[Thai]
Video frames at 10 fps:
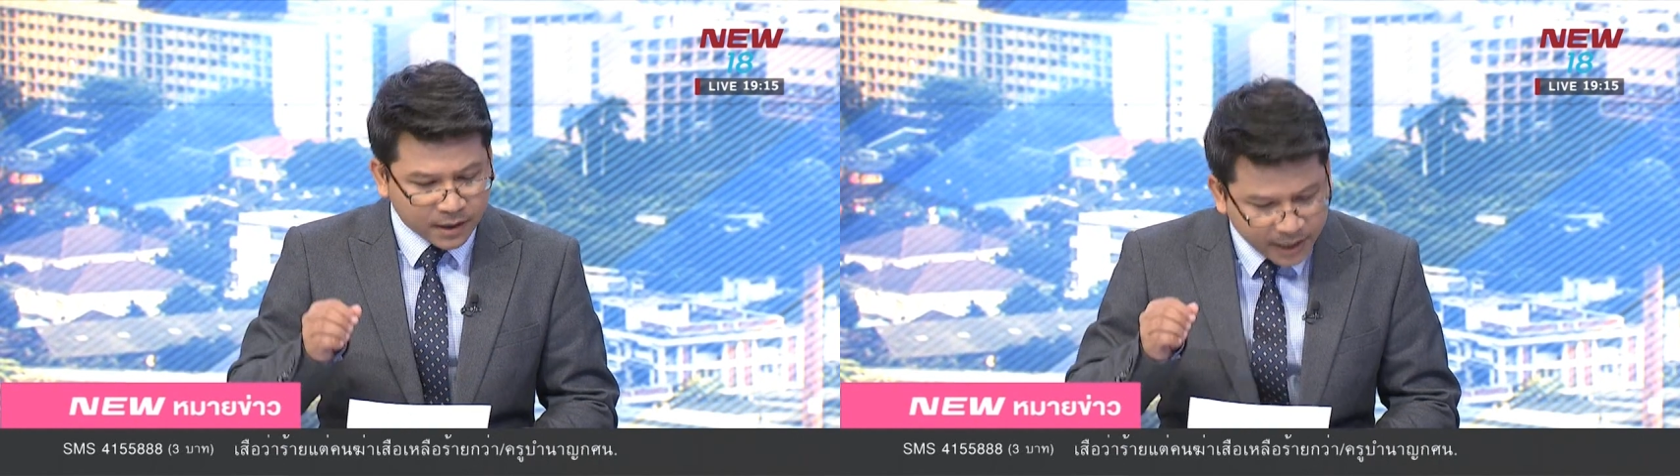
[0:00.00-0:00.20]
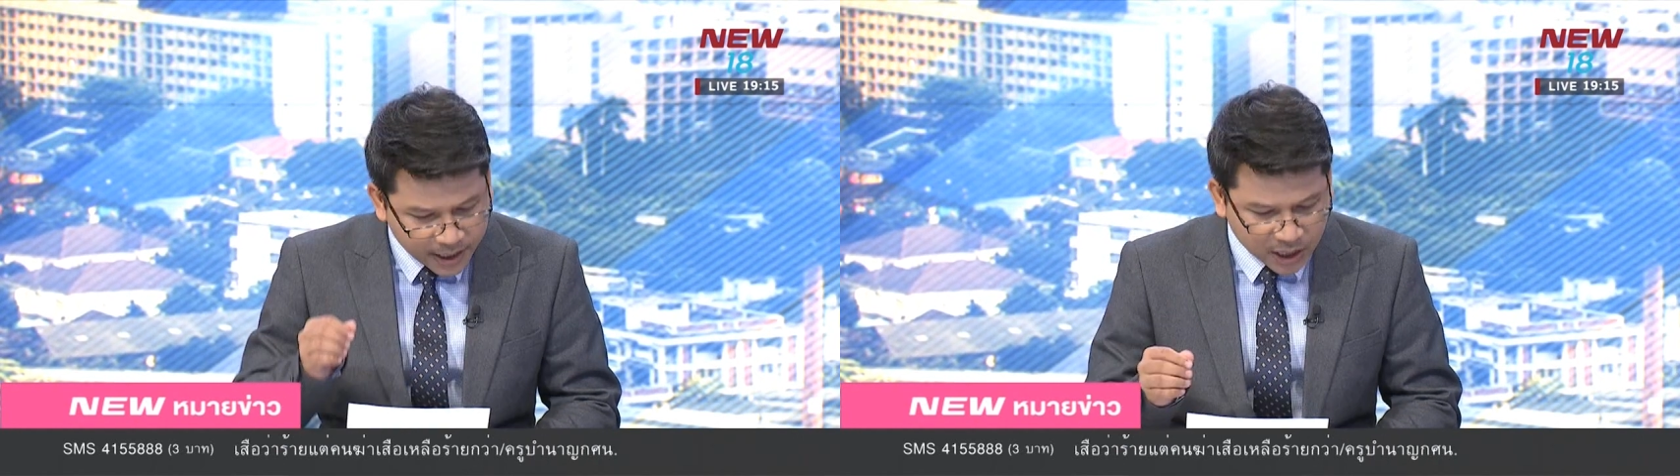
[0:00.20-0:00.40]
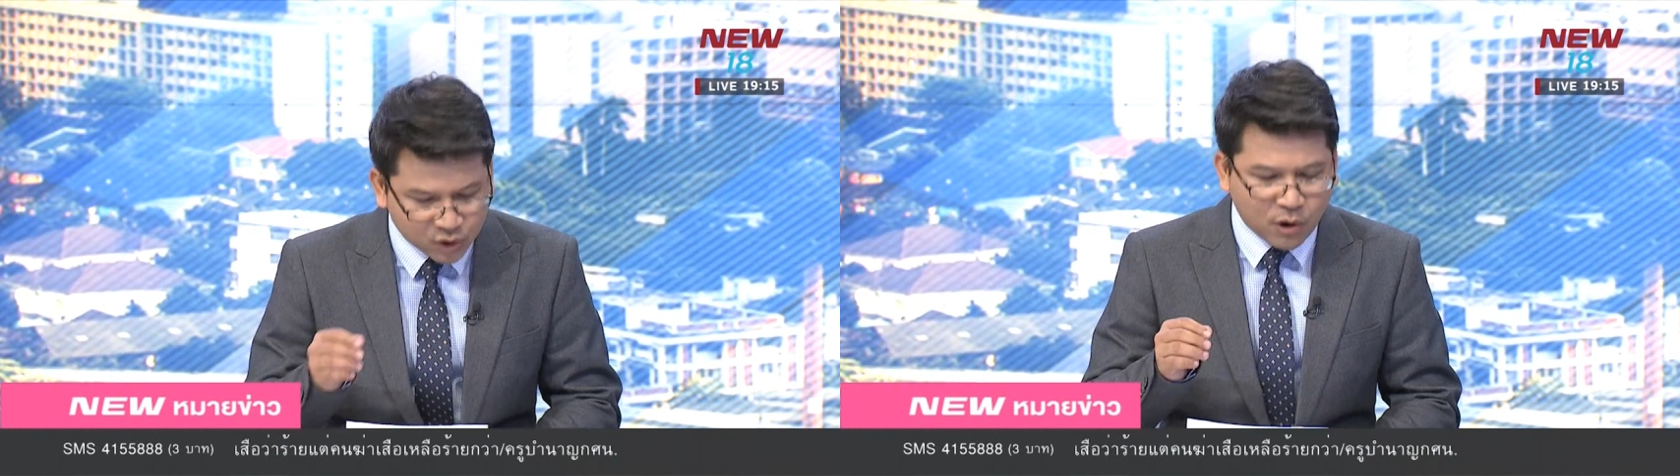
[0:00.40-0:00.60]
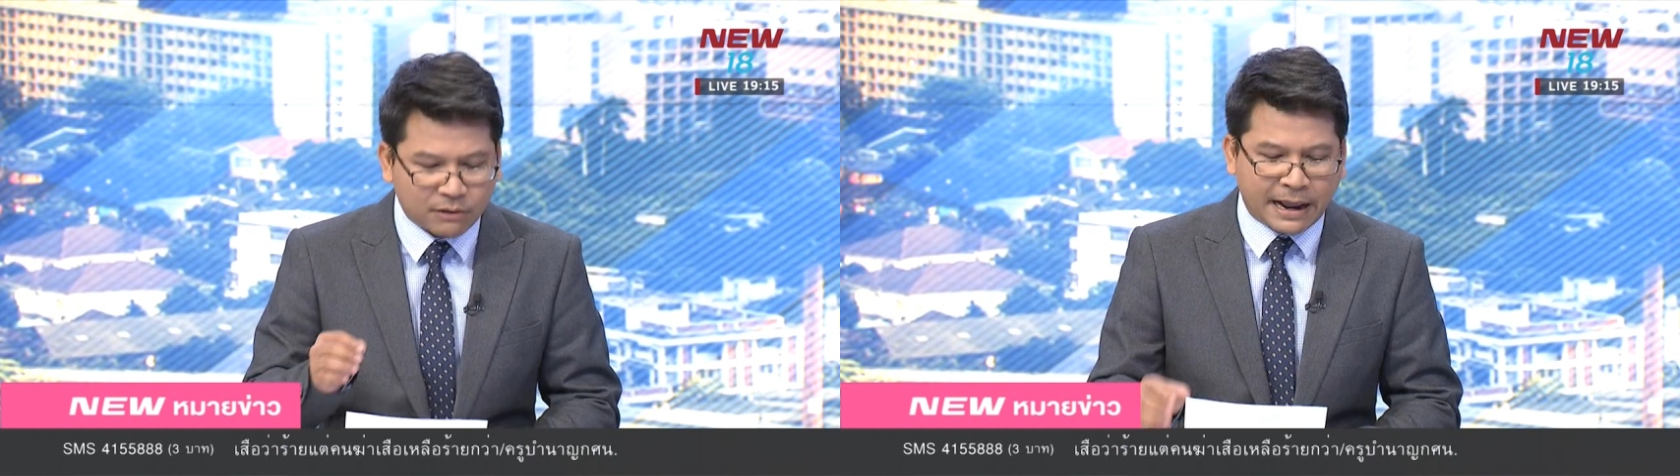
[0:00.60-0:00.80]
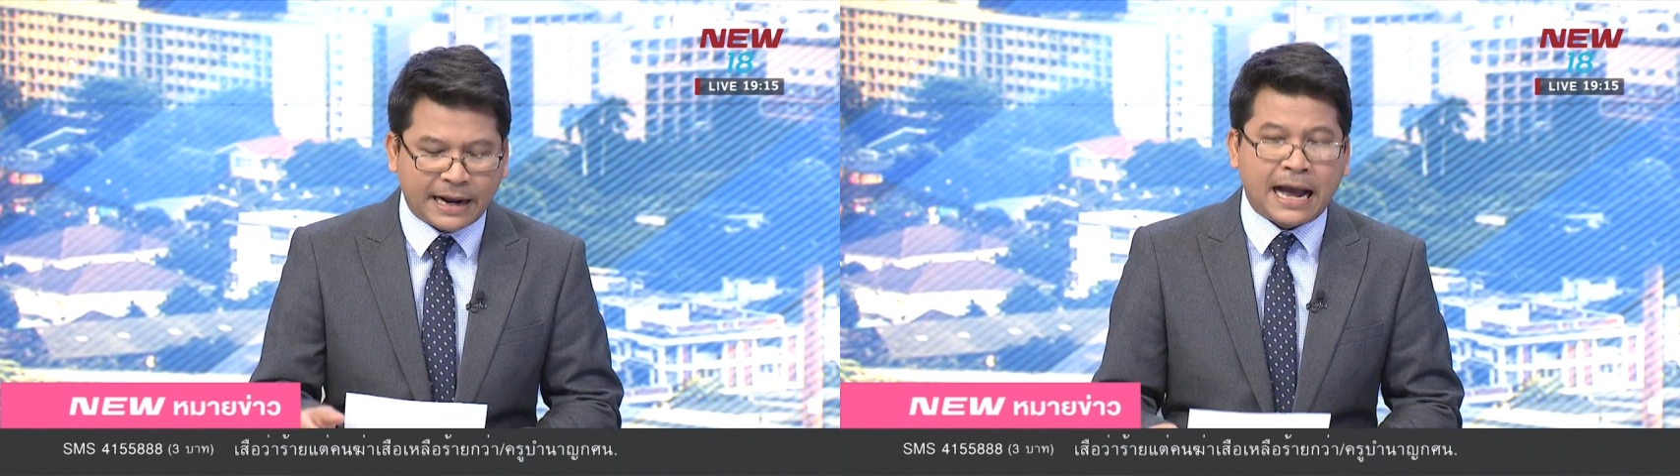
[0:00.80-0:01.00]
ที่กระทรวง
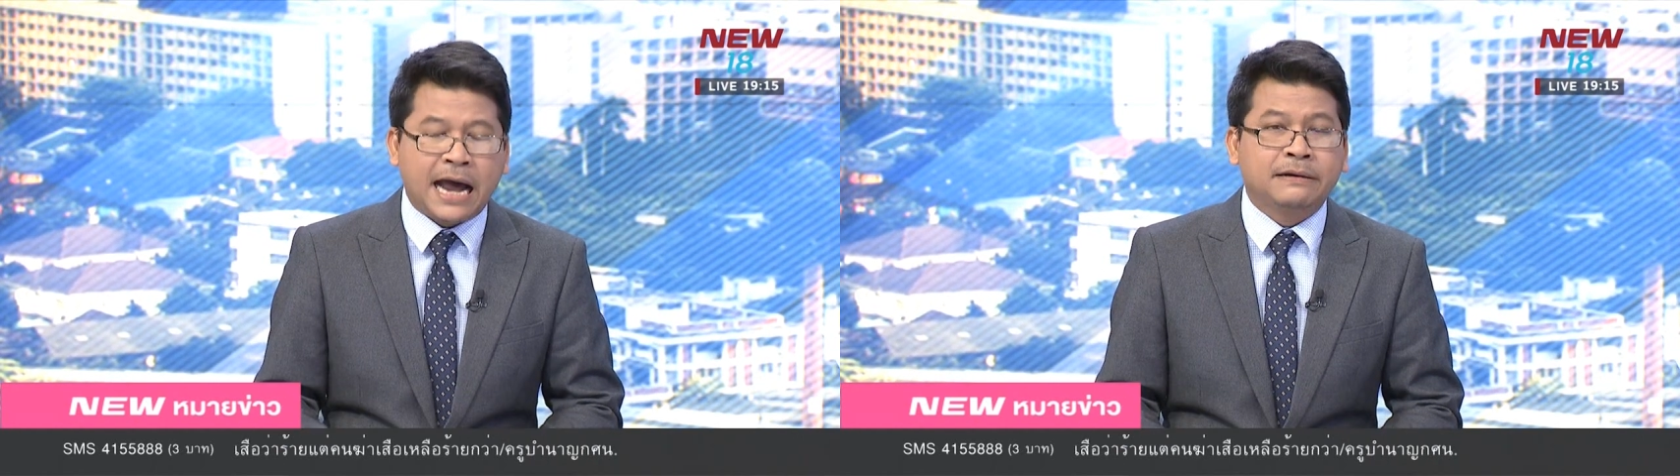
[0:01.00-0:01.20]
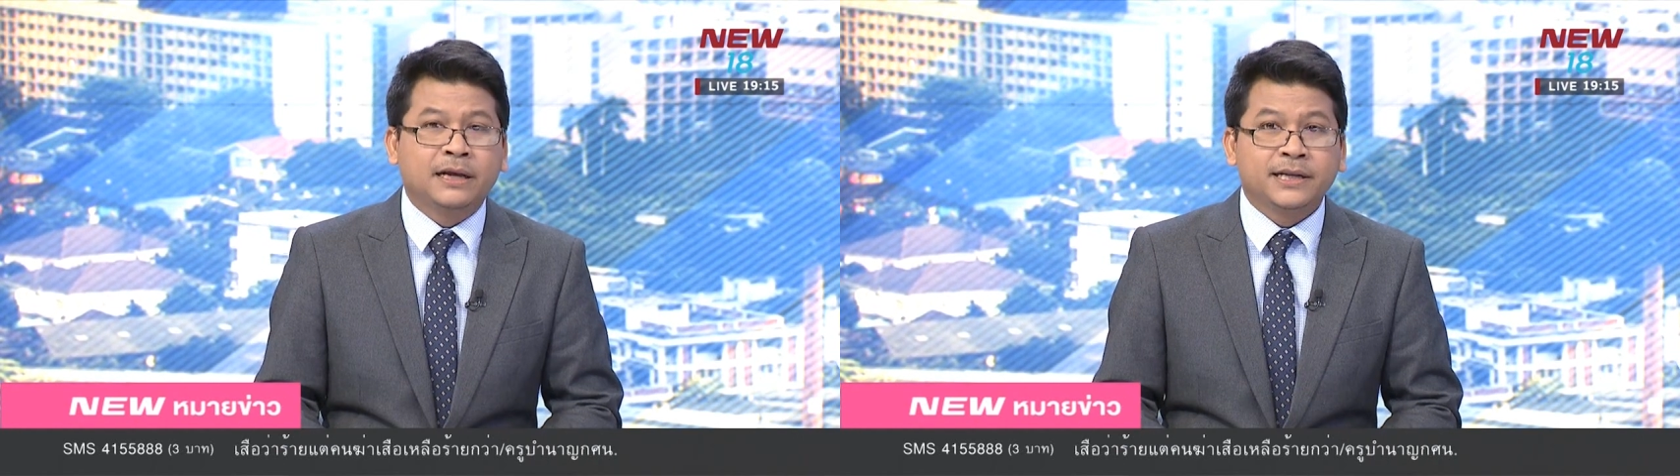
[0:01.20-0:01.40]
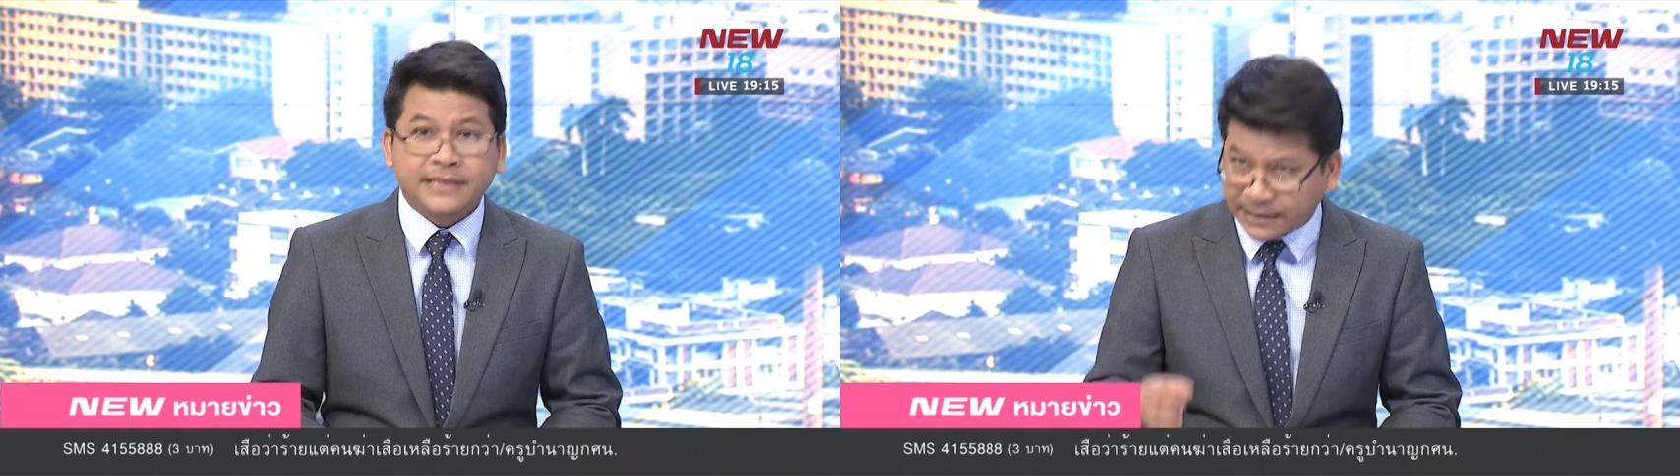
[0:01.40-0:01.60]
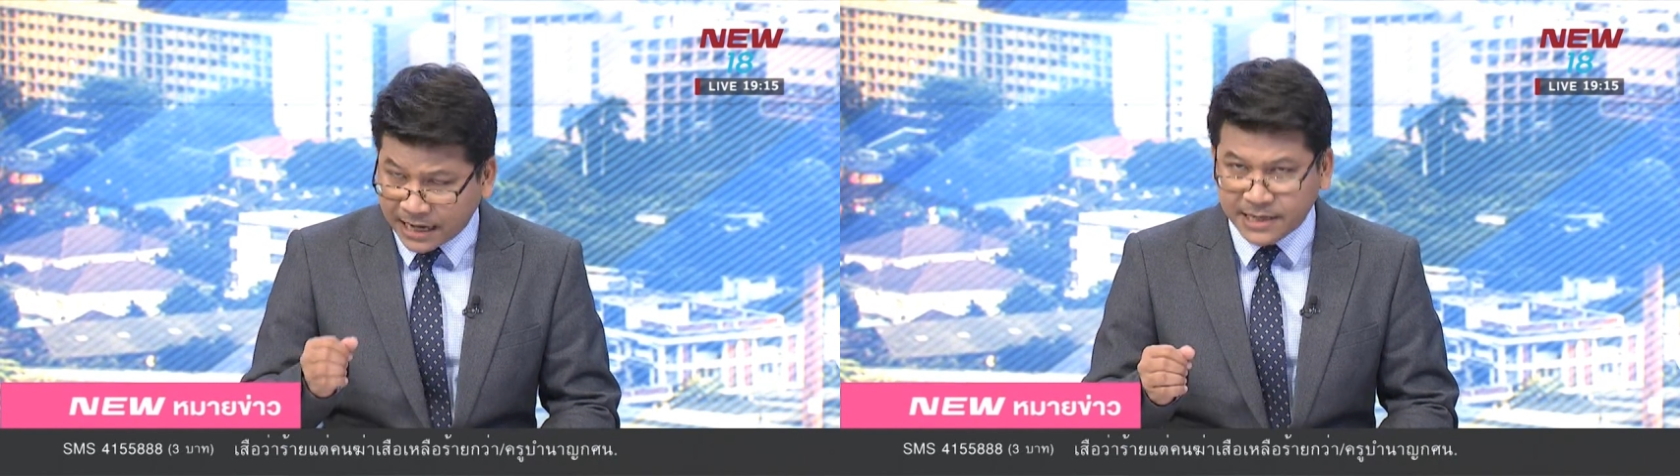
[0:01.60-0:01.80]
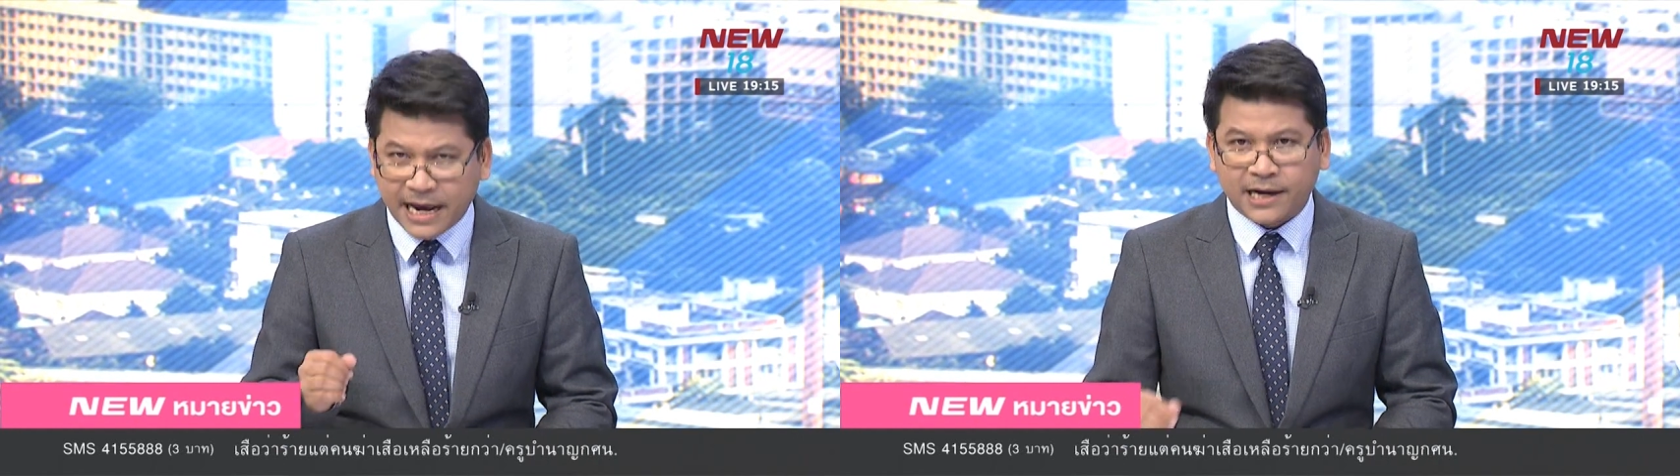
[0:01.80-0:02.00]
แรงงานจัดค
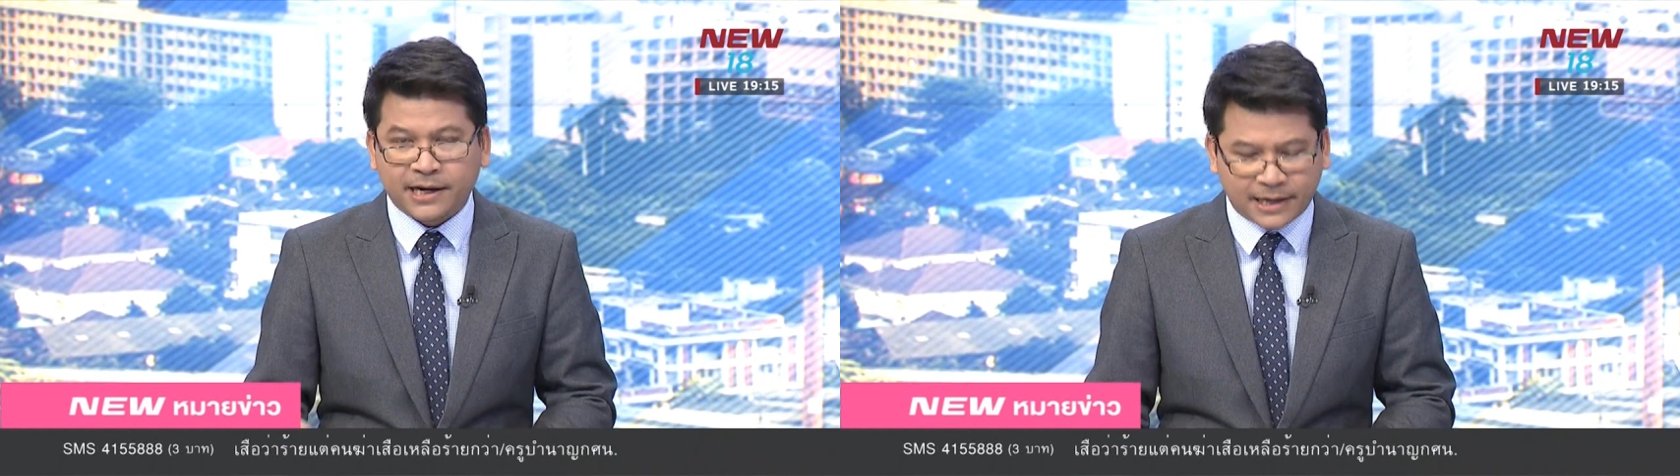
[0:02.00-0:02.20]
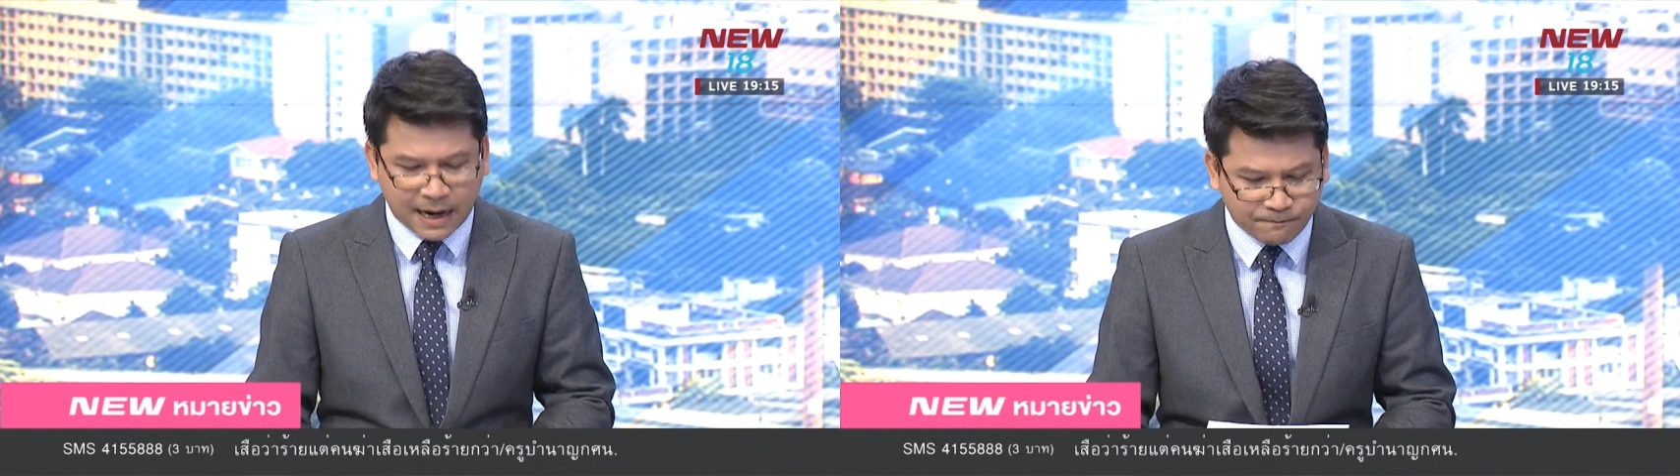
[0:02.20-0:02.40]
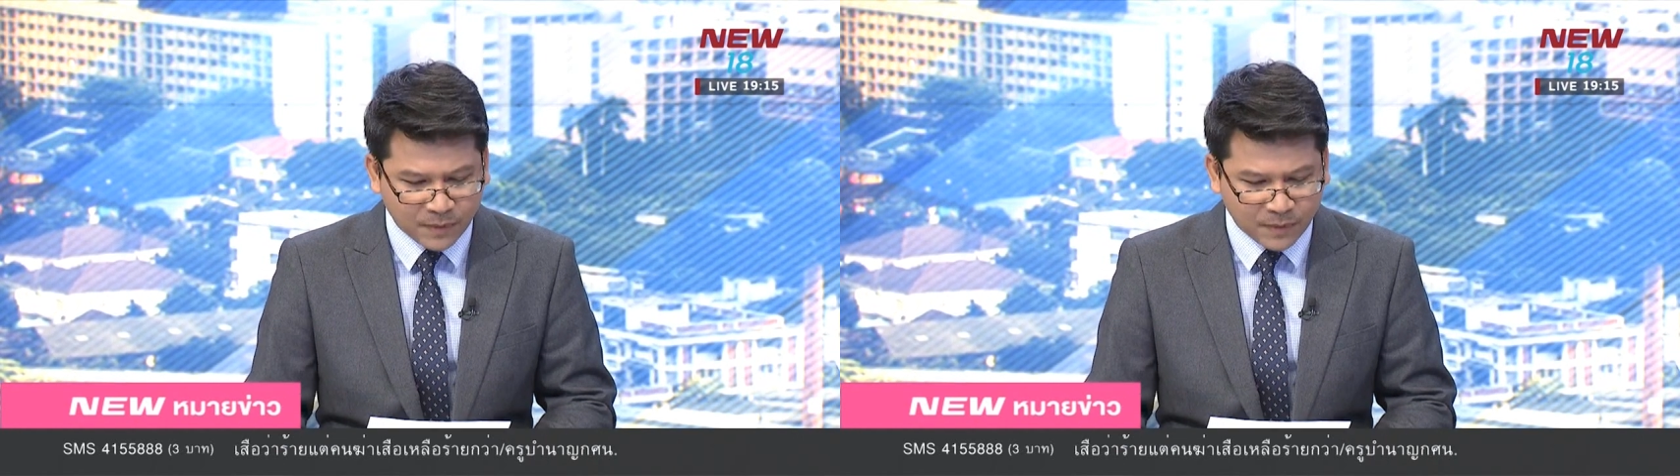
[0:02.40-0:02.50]
รั้งใหญ่เลยนะครับ